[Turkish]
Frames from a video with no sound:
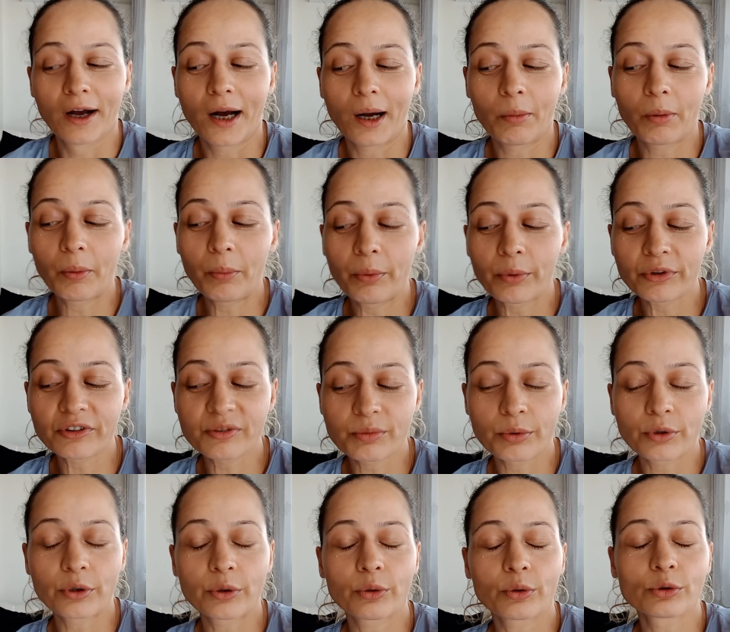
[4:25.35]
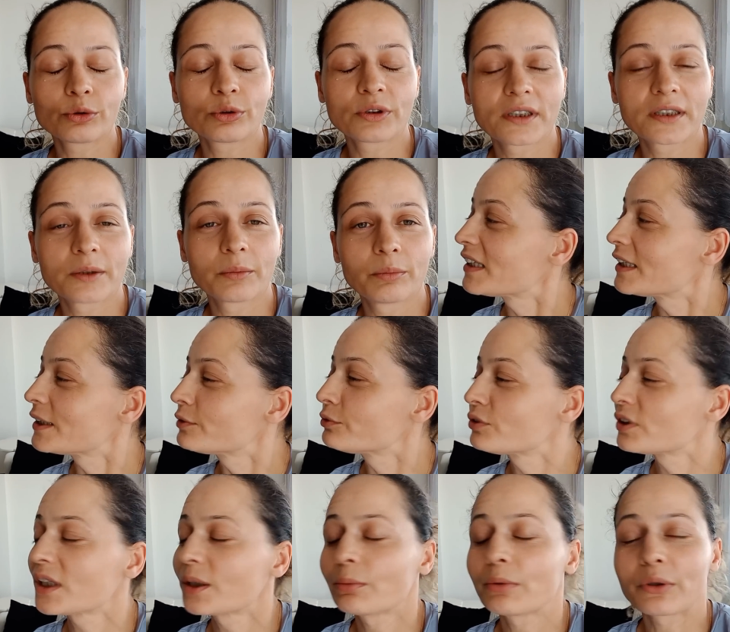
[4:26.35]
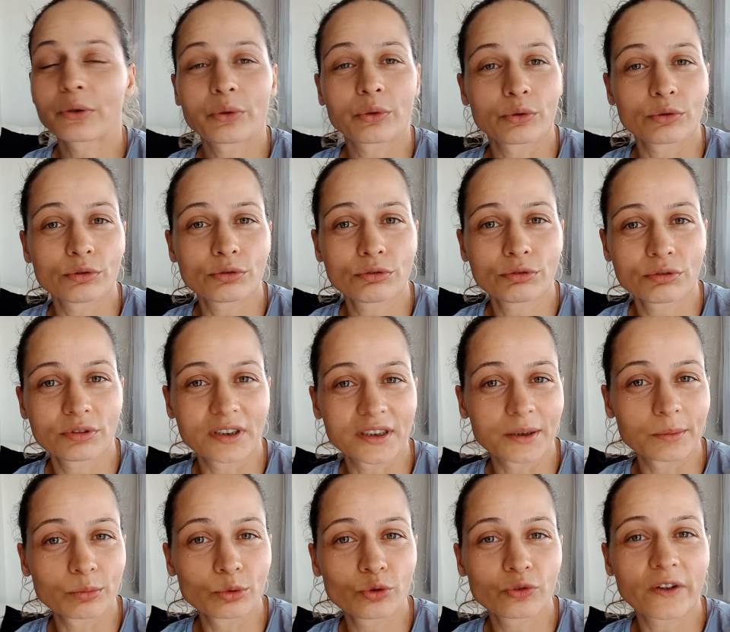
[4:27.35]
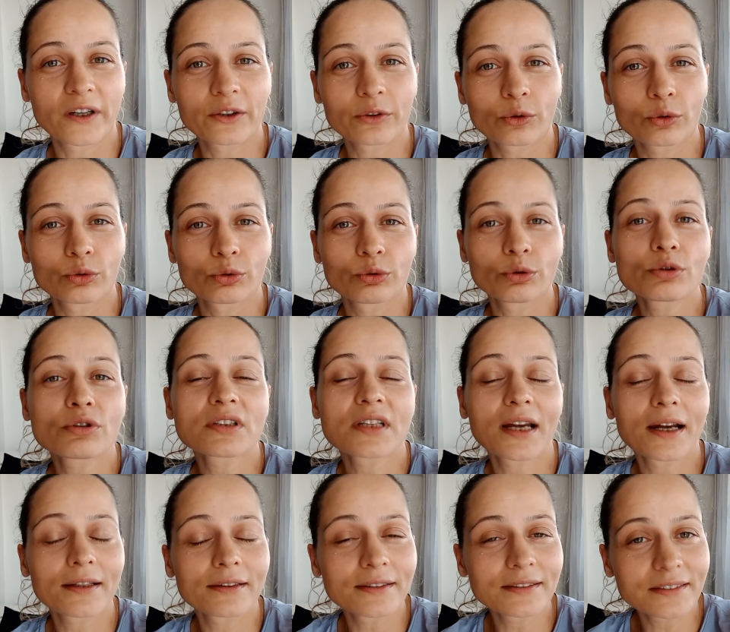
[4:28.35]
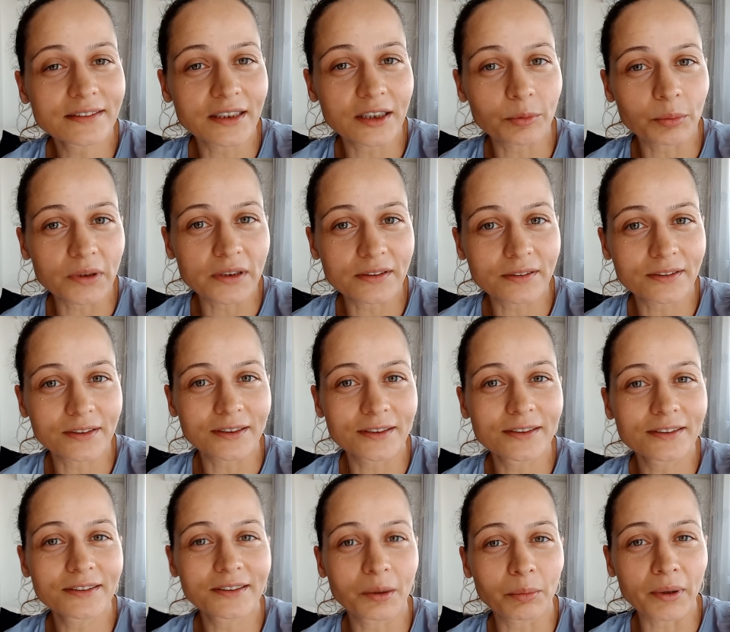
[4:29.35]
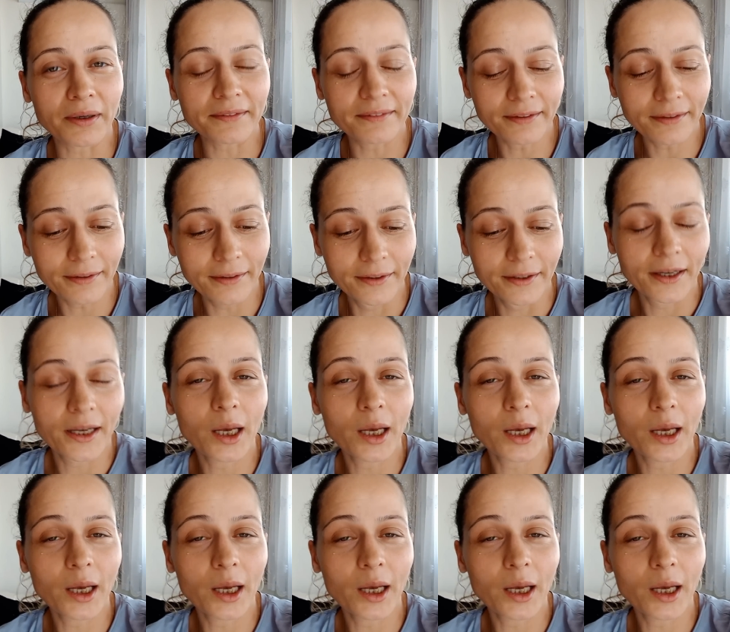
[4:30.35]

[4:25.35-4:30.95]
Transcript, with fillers: Ama biz böyle oturalım televizyona bakıyoruz ya da mutfakta oturuyoruz kendini sevmek istediği zaman da